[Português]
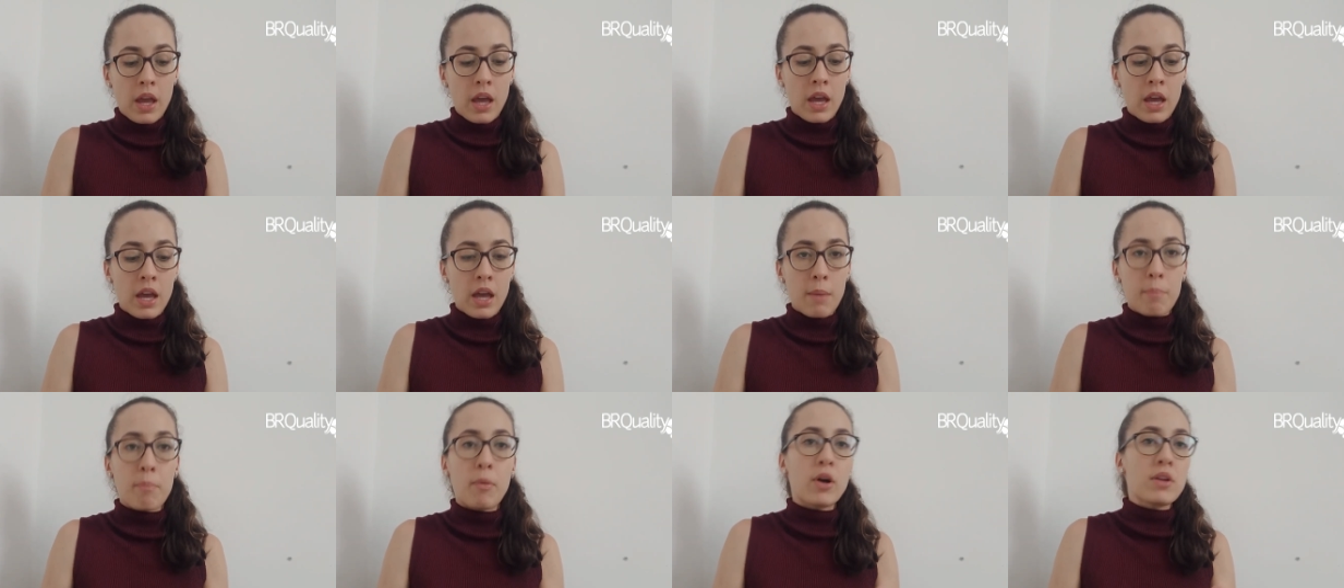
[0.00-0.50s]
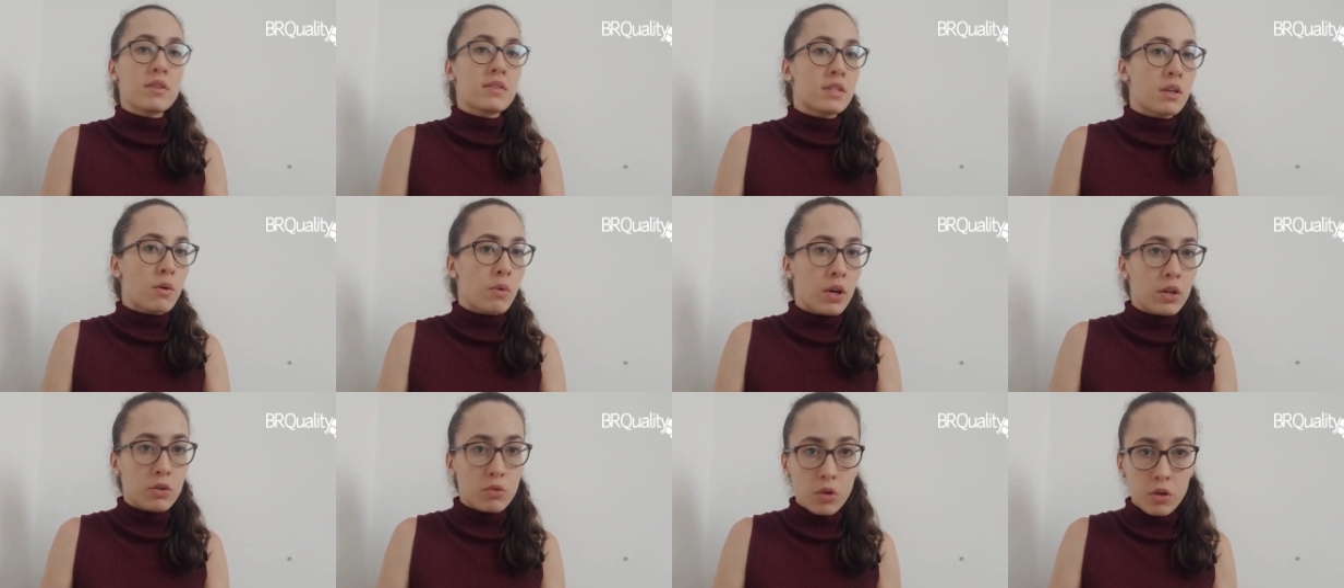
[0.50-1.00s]
É, pode
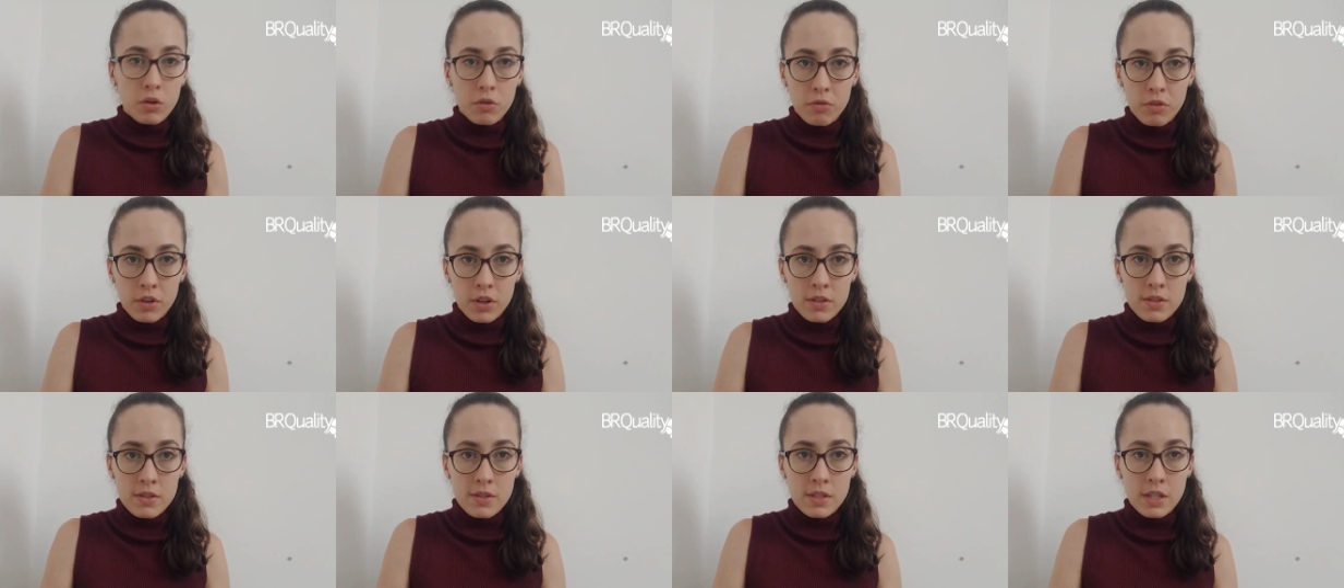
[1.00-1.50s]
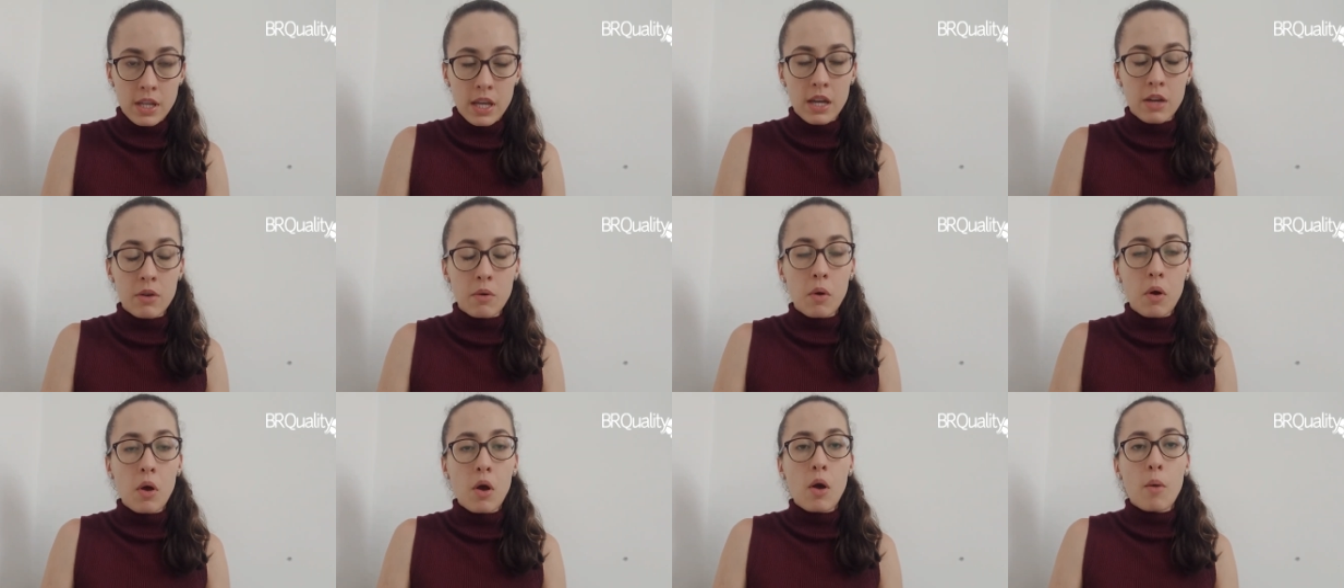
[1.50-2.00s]
ser um retorno
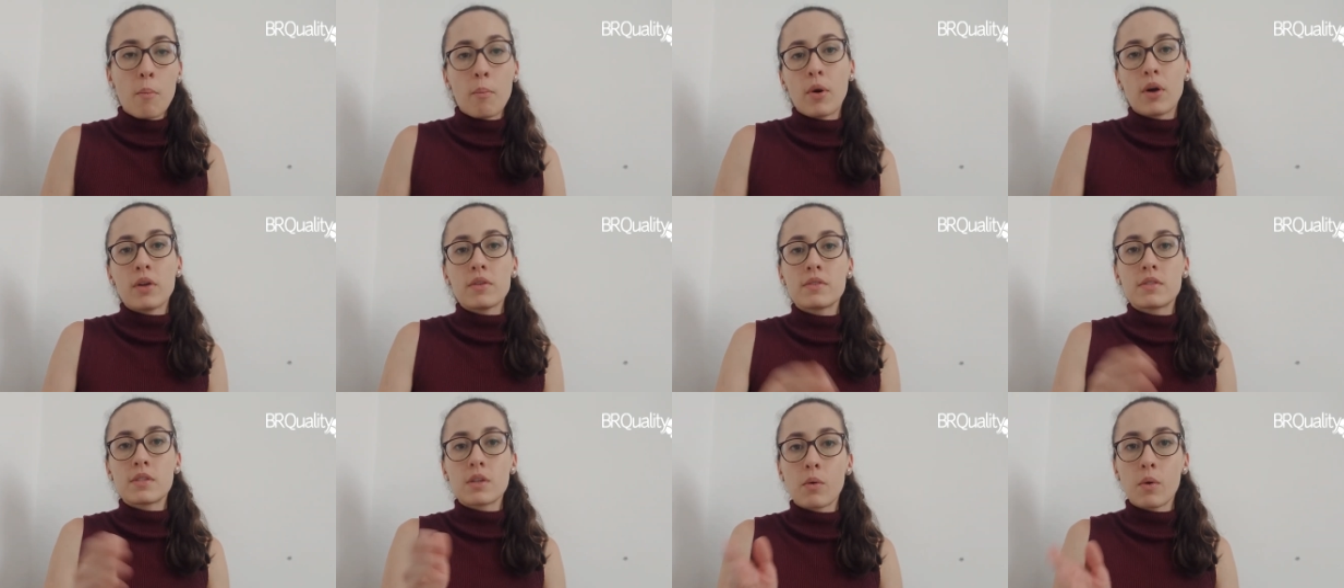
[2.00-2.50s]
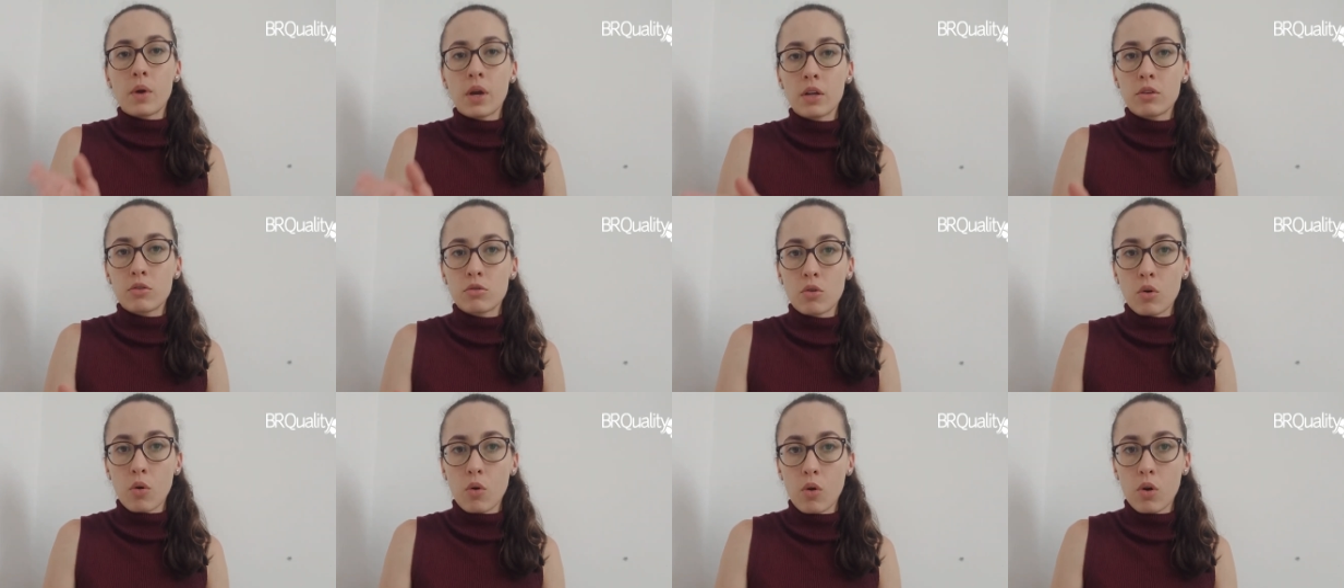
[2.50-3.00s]
financeiro, pode ser um
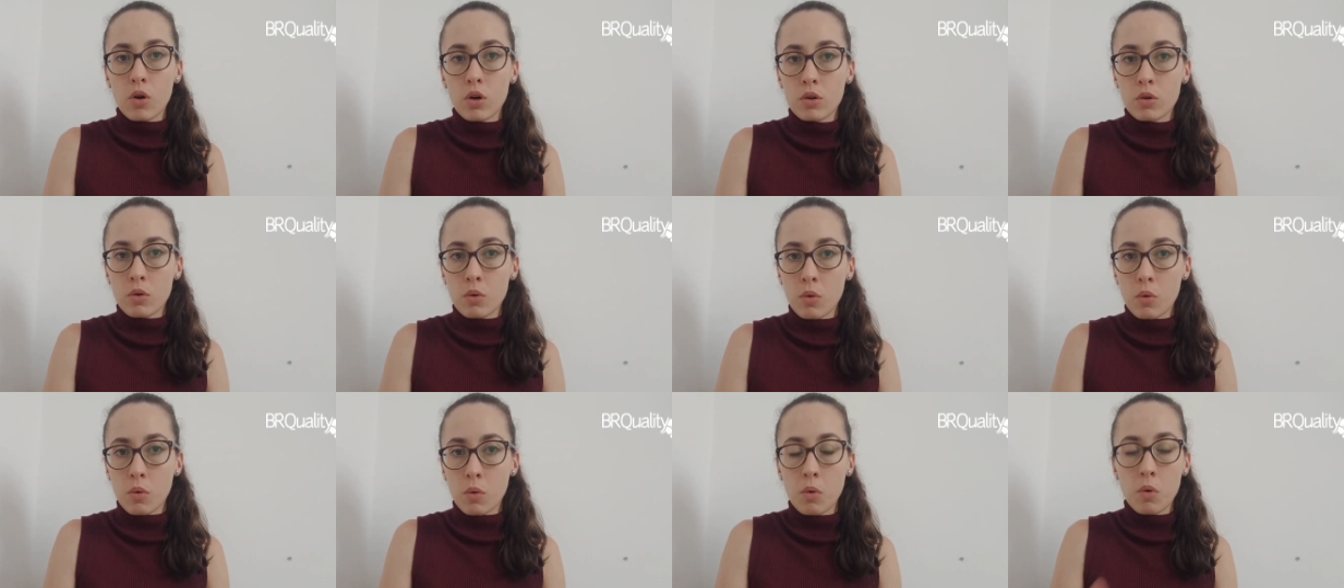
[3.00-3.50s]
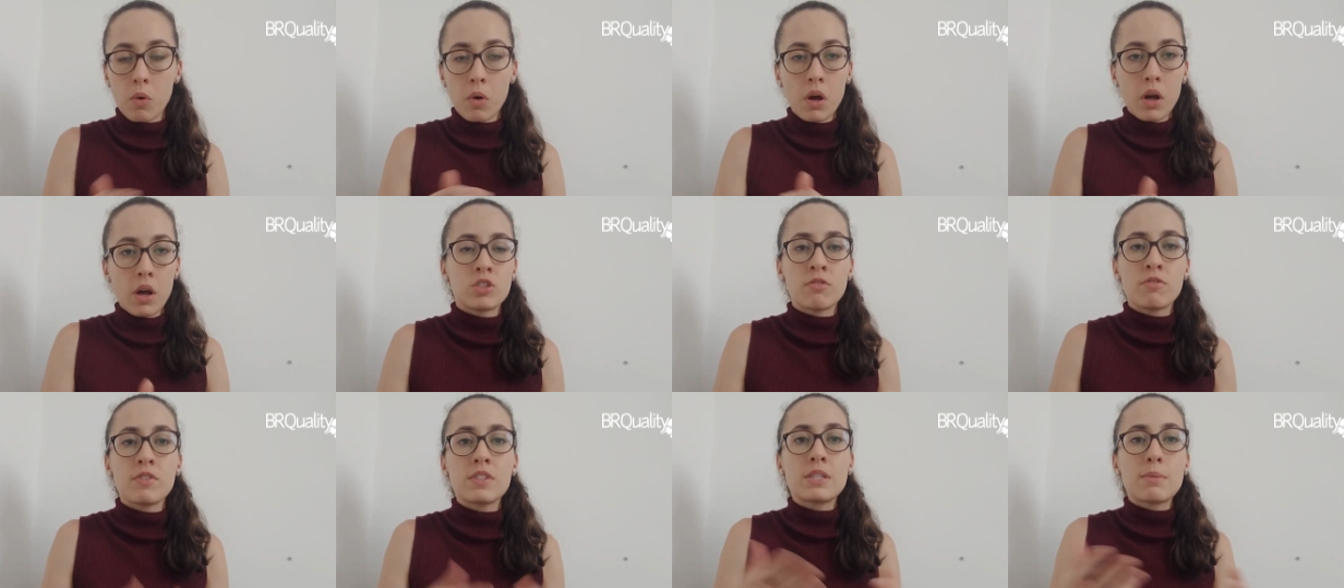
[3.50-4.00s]
retorno
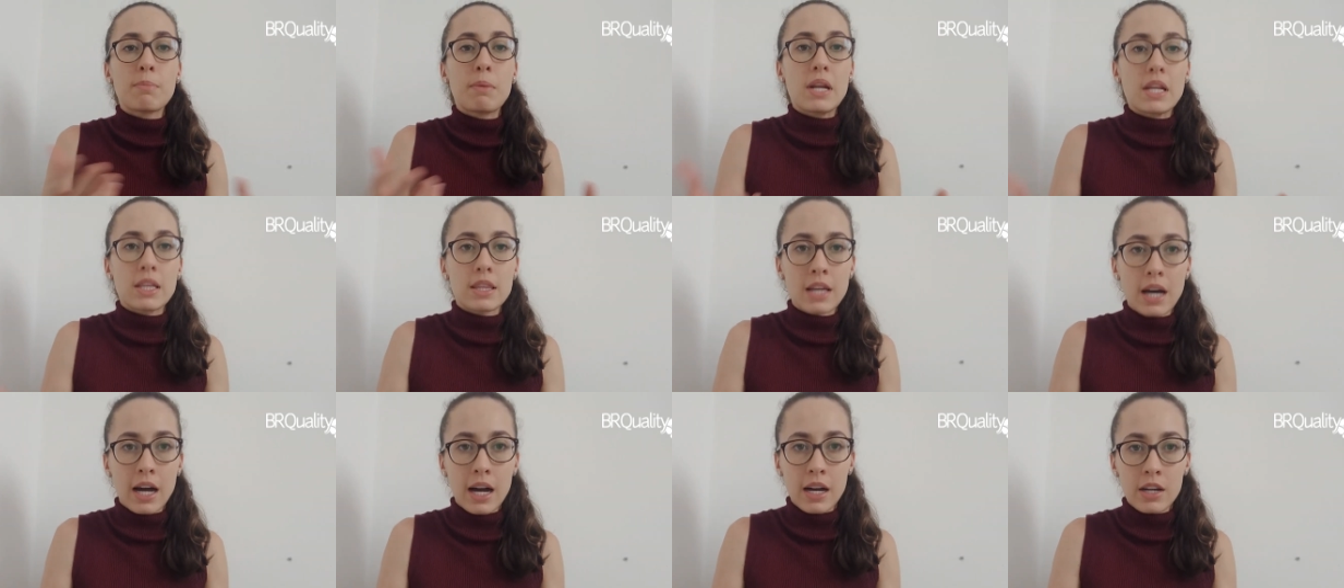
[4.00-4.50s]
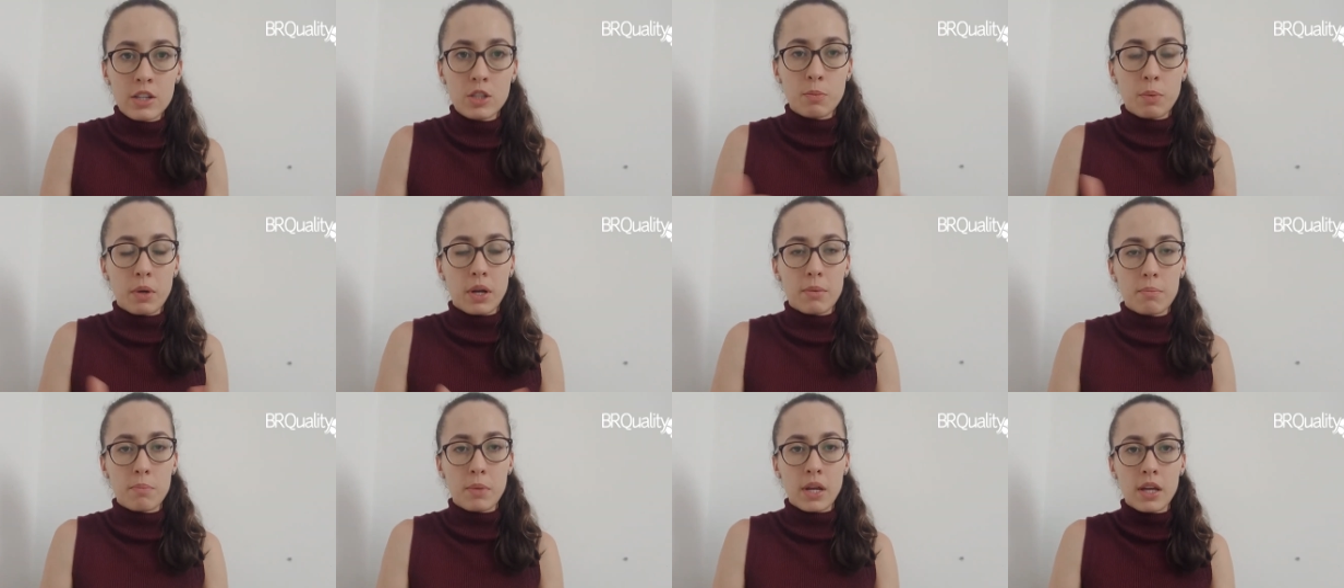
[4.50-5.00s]
de visibilidade
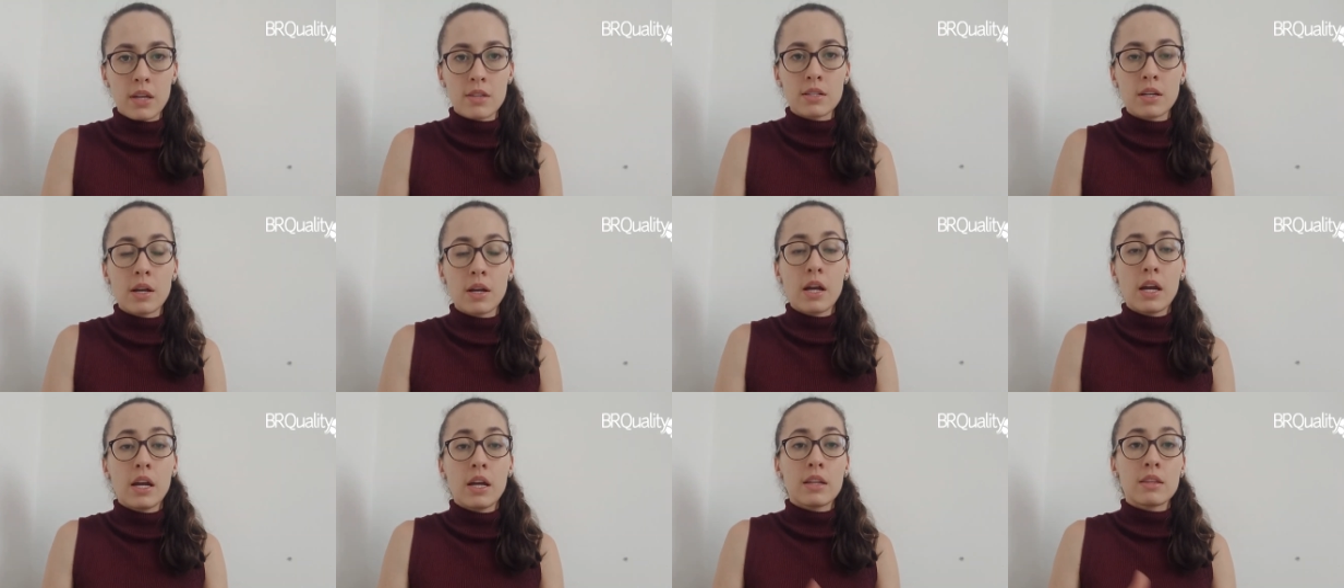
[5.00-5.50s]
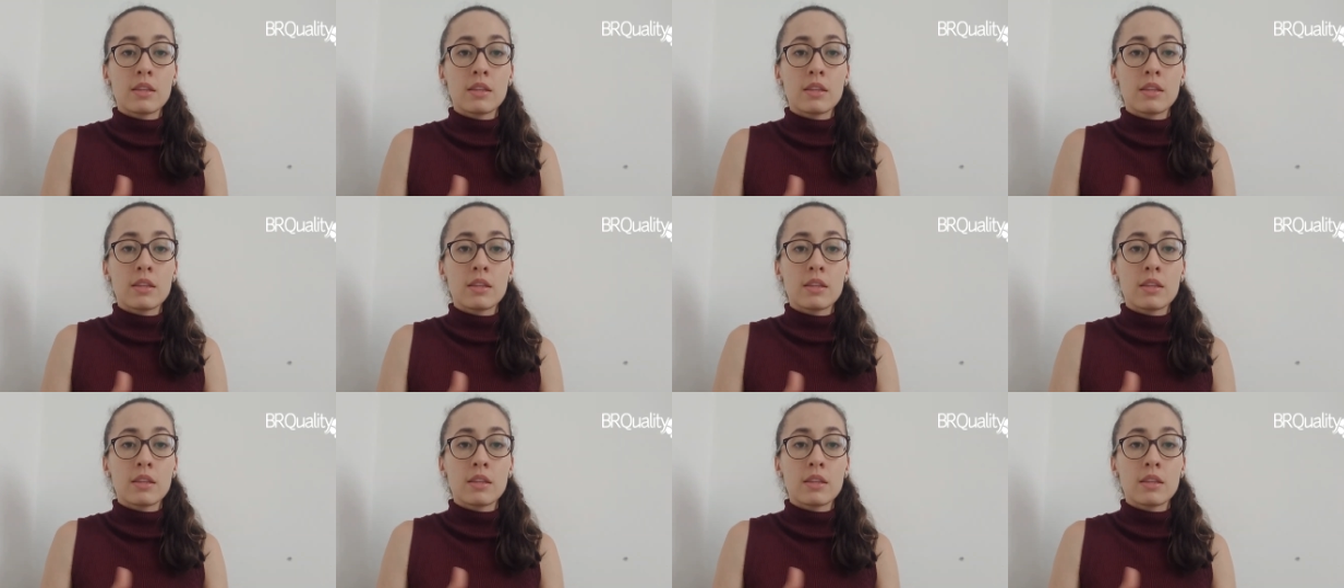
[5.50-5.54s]
para a empresa,